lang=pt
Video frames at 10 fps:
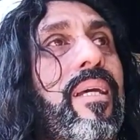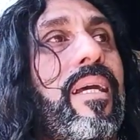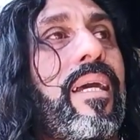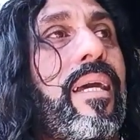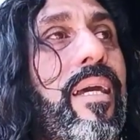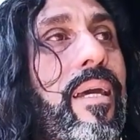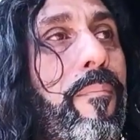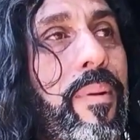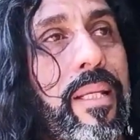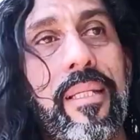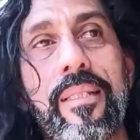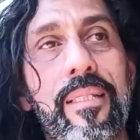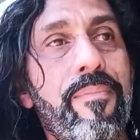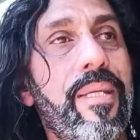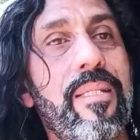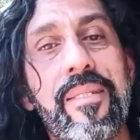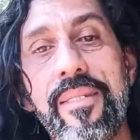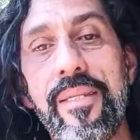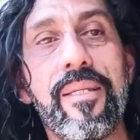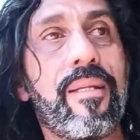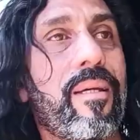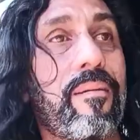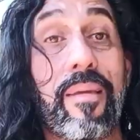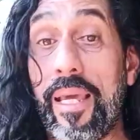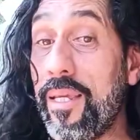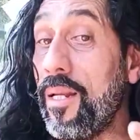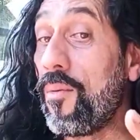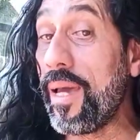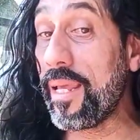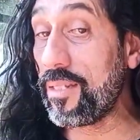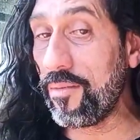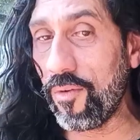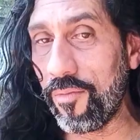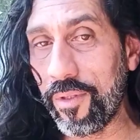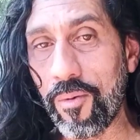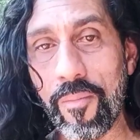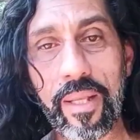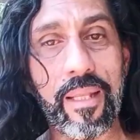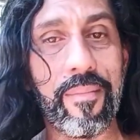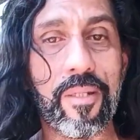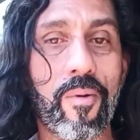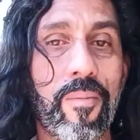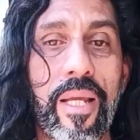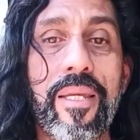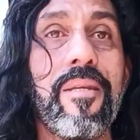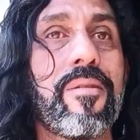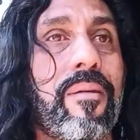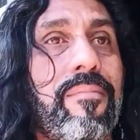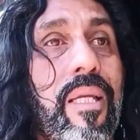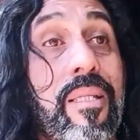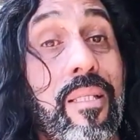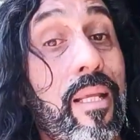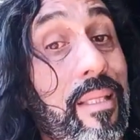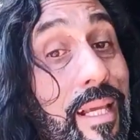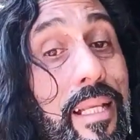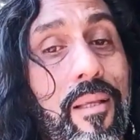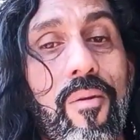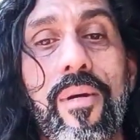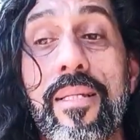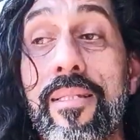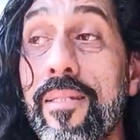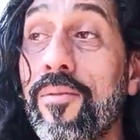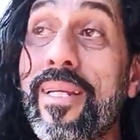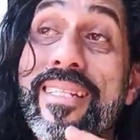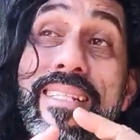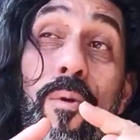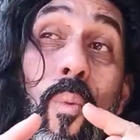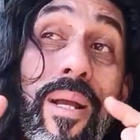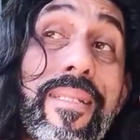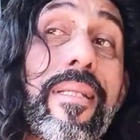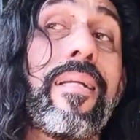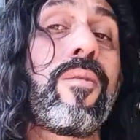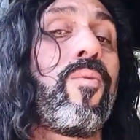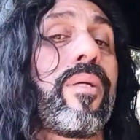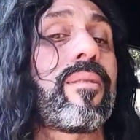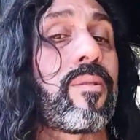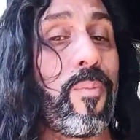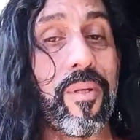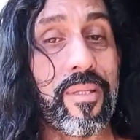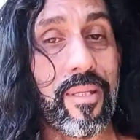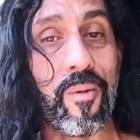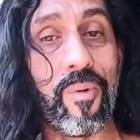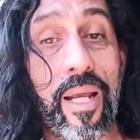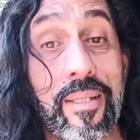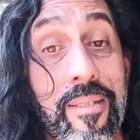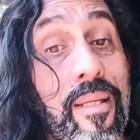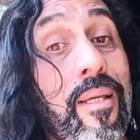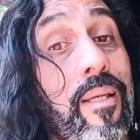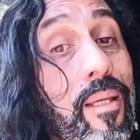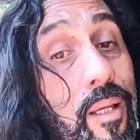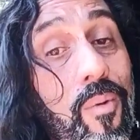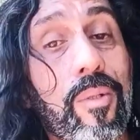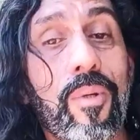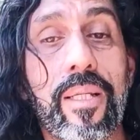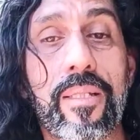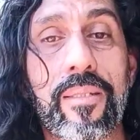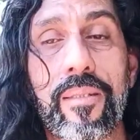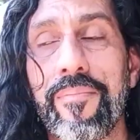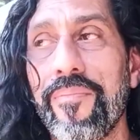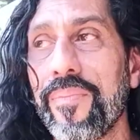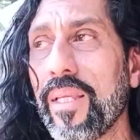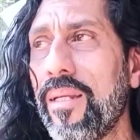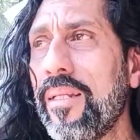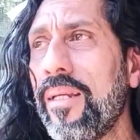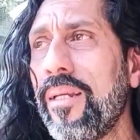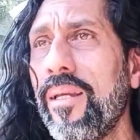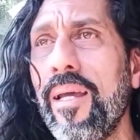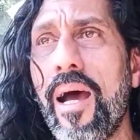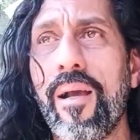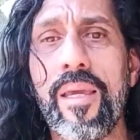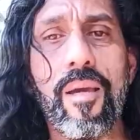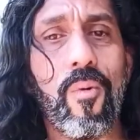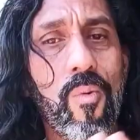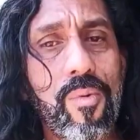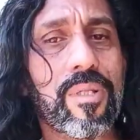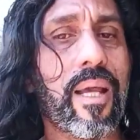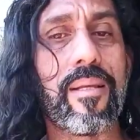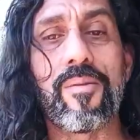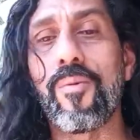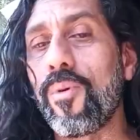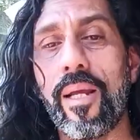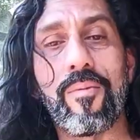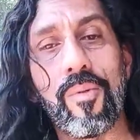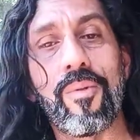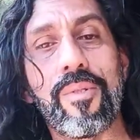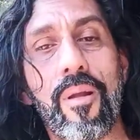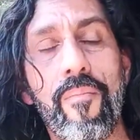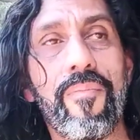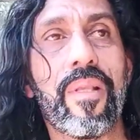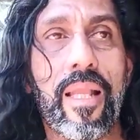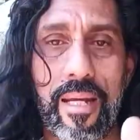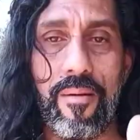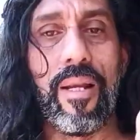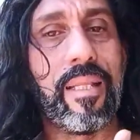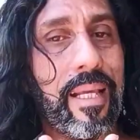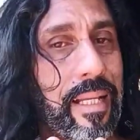É, plantas, medicina, que aqui não é desenvolvido completamente como na Índia. Na Índia tem até catalogação da quantidade de doenças que podem ser curadas, incluindo o câncer, né? Aqui, alguns casos, são curados, outros não. Lá não, lá tem